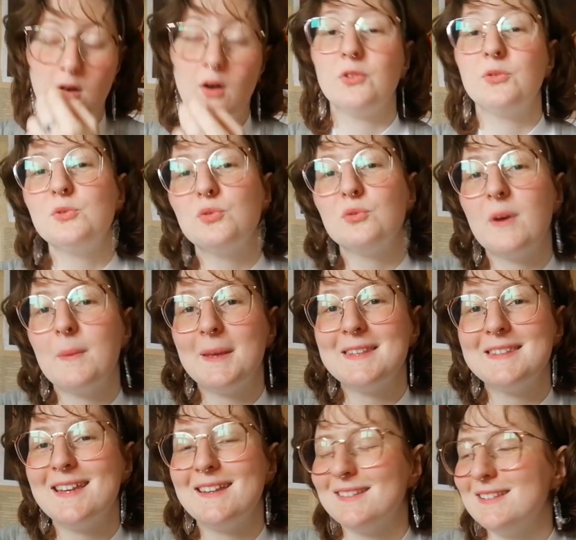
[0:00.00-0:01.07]
Ensuite, on va
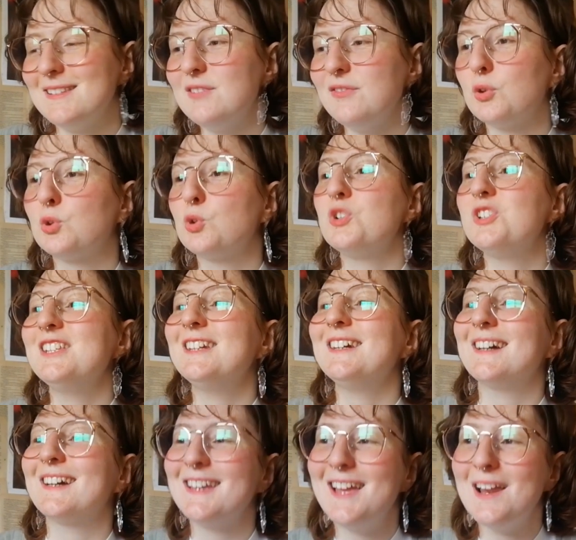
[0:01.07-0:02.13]
passer à des livres que j'ai
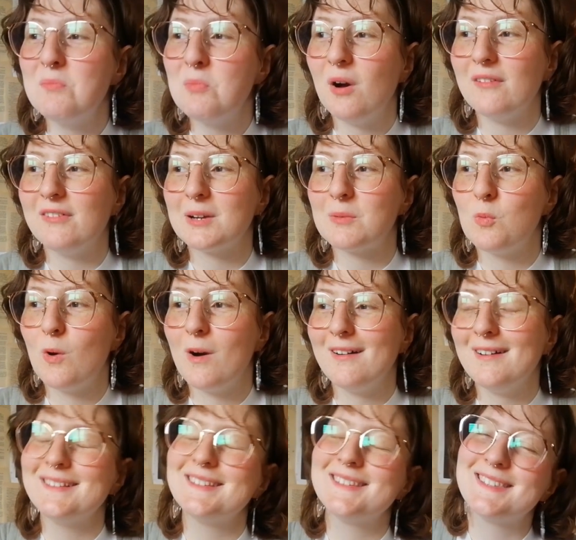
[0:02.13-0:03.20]
réellement avec
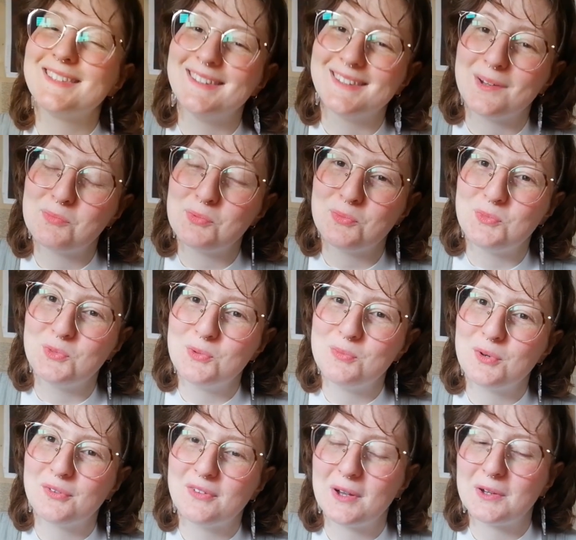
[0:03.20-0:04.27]
moi, qui est un peu mieux
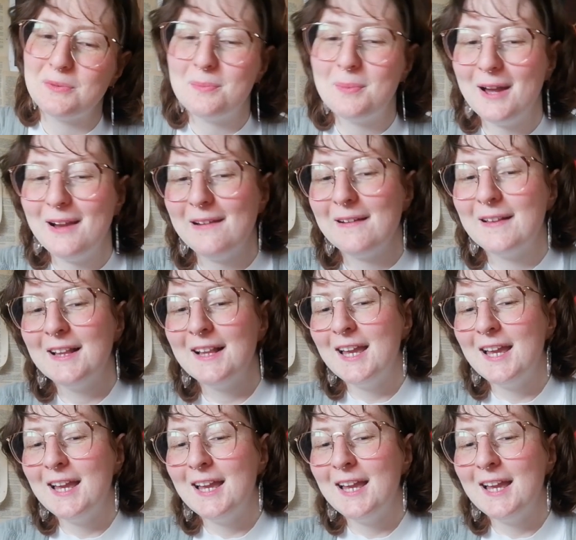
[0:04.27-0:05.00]
pour faire une palle.